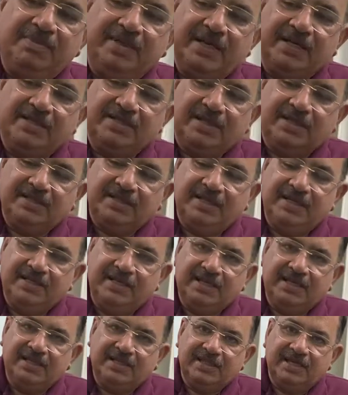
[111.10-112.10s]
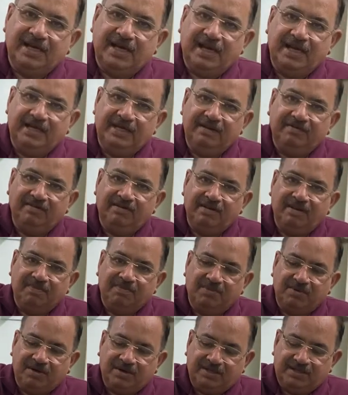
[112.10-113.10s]
देख सकते हैं कि कितना हाई लेवल ऑफ
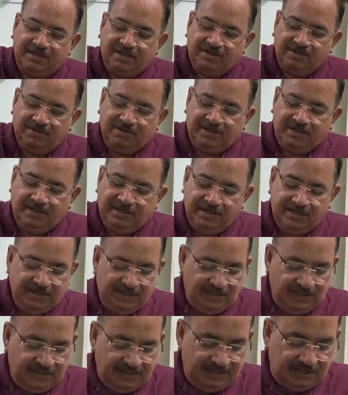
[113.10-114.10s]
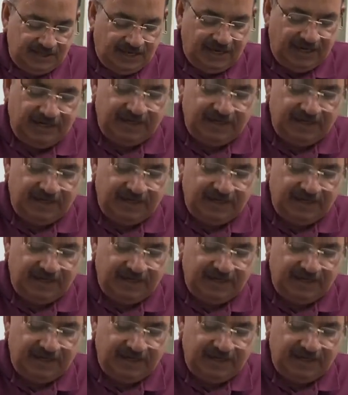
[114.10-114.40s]
प्रोडक्शन जो है इस हाई